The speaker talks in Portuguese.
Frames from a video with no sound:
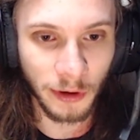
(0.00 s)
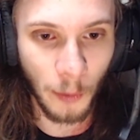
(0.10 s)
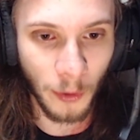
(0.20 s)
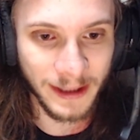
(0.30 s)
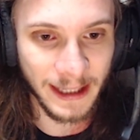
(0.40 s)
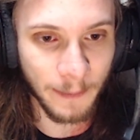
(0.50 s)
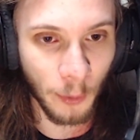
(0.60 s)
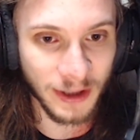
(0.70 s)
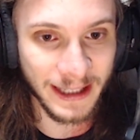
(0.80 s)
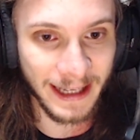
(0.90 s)
então pode ser
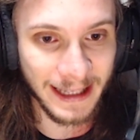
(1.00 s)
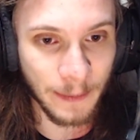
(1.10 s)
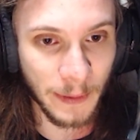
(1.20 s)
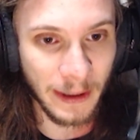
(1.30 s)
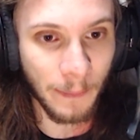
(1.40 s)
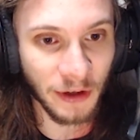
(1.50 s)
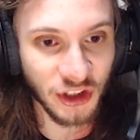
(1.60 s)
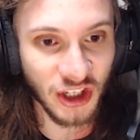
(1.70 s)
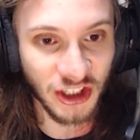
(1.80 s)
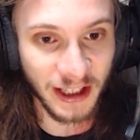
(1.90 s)
pode ser nessa primeira
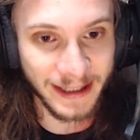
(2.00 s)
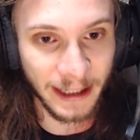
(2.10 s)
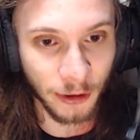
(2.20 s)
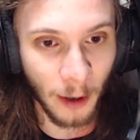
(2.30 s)
partida já já dá certo,